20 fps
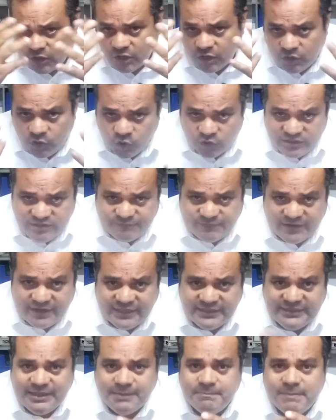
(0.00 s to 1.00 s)
los
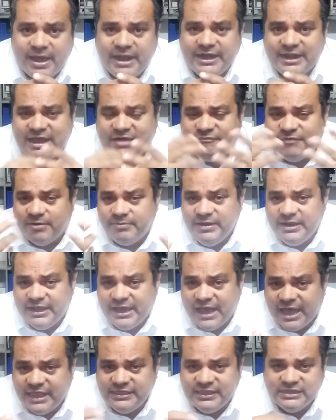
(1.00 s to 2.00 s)
diferentes marcas,
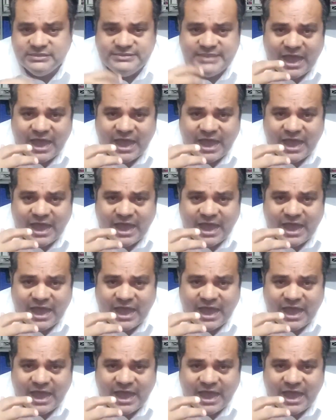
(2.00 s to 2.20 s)
fabricantes,